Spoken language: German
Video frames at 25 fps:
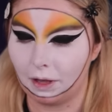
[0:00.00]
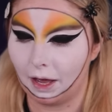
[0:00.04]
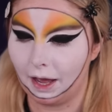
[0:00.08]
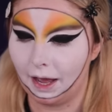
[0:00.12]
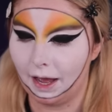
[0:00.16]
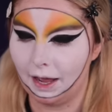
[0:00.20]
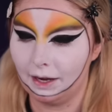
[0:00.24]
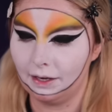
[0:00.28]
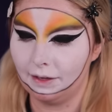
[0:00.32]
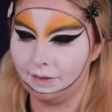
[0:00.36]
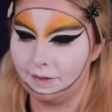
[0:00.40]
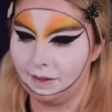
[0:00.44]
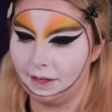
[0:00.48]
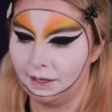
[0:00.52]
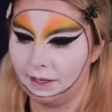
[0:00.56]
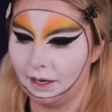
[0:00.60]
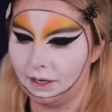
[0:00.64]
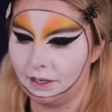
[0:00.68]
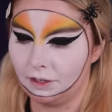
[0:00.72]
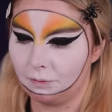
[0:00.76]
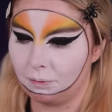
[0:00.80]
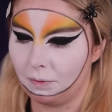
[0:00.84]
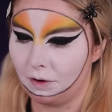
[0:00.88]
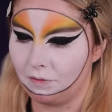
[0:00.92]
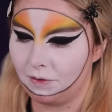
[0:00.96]
Ah, ihr seht ja
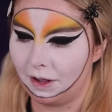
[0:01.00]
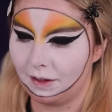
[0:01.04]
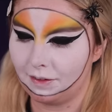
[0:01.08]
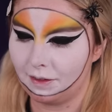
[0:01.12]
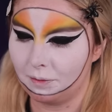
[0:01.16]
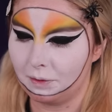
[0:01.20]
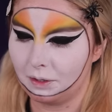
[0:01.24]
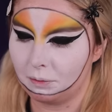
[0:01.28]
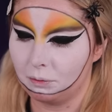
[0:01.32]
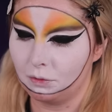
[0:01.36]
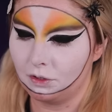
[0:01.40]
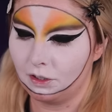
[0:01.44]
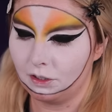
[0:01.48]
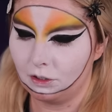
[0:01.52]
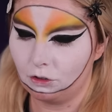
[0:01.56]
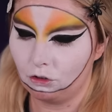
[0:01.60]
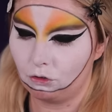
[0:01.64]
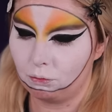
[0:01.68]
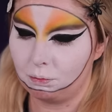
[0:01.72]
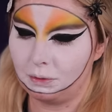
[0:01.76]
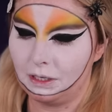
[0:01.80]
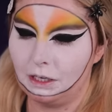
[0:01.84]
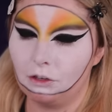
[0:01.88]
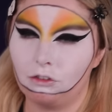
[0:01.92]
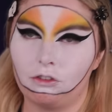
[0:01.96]
nicht mal was, aber ich muss in den
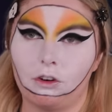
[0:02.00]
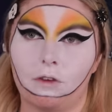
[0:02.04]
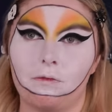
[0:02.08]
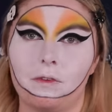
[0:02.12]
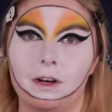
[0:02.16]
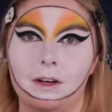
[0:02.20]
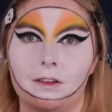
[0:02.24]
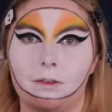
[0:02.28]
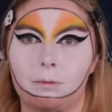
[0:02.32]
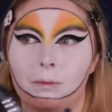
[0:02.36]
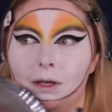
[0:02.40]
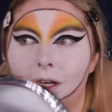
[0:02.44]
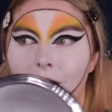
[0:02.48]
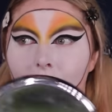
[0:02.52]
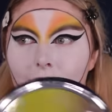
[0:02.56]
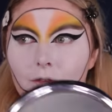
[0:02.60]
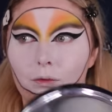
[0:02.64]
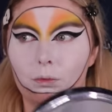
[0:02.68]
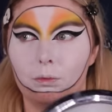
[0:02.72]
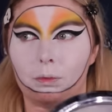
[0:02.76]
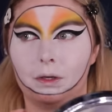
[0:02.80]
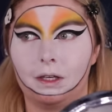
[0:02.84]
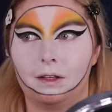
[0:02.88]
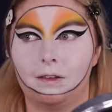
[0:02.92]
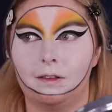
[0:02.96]
Spiegel schauen, weil das ist mir gerade
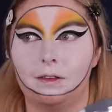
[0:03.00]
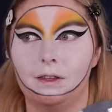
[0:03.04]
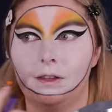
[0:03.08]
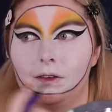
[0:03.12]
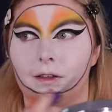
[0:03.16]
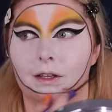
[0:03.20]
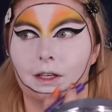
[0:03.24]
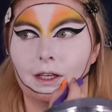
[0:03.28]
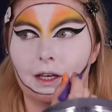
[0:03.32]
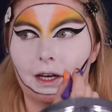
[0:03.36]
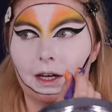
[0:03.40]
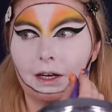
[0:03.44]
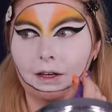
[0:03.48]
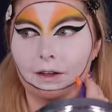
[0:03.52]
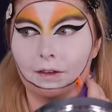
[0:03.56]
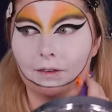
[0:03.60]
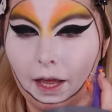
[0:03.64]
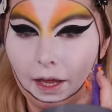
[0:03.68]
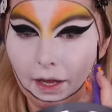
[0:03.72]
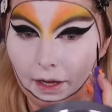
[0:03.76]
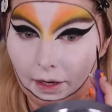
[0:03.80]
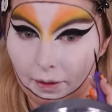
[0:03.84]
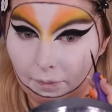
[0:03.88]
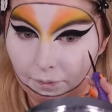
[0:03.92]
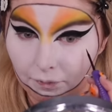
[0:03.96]
zu präzise hier alles.
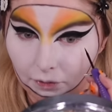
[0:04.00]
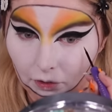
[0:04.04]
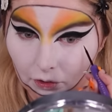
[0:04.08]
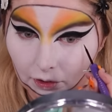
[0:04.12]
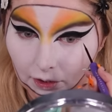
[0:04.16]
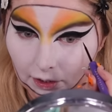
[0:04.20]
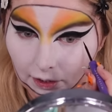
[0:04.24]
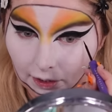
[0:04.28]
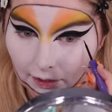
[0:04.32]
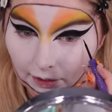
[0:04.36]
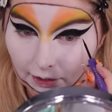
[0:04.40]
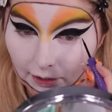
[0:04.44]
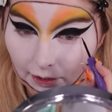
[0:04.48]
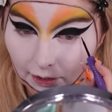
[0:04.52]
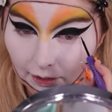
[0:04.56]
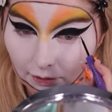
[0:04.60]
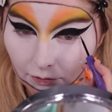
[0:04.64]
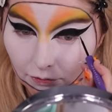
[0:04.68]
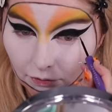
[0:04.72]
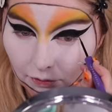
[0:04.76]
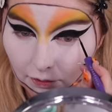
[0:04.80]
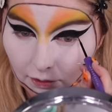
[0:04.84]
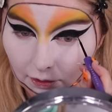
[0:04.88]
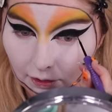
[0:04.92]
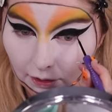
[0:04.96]
Ähm, okay, der geht
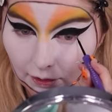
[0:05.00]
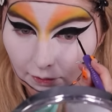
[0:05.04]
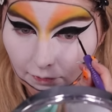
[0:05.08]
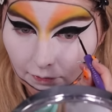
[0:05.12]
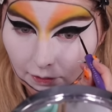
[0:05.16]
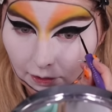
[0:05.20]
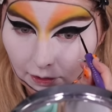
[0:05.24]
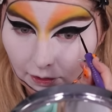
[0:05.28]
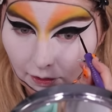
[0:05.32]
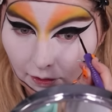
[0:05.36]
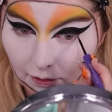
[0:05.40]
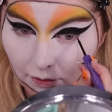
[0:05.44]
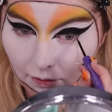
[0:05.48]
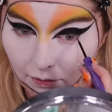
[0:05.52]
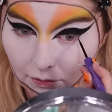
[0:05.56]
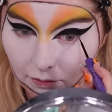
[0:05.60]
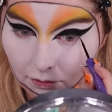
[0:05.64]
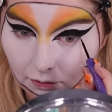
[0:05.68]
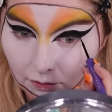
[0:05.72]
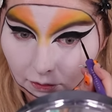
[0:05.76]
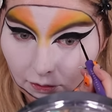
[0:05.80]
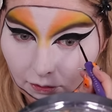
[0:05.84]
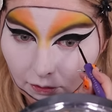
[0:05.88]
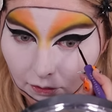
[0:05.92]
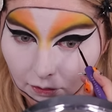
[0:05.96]
von dem hier
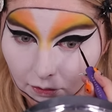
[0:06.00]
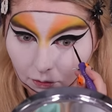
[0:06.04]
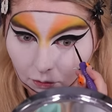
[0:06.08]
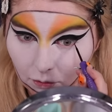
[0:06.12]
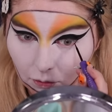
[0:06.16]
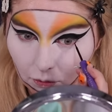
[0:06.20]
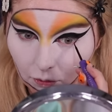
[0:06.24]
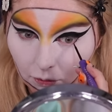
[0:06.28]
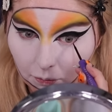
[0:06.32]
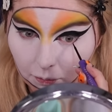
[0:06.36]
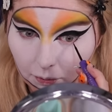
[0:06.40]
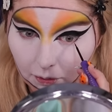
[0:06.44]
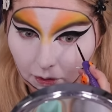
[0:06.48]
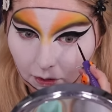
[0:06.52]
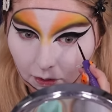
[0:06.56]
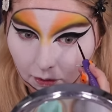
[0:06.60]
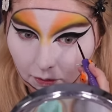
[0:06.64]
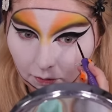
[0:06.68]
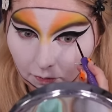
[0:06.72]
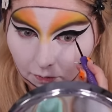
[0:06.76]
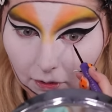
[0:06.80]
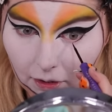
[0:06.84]
aus, rüber.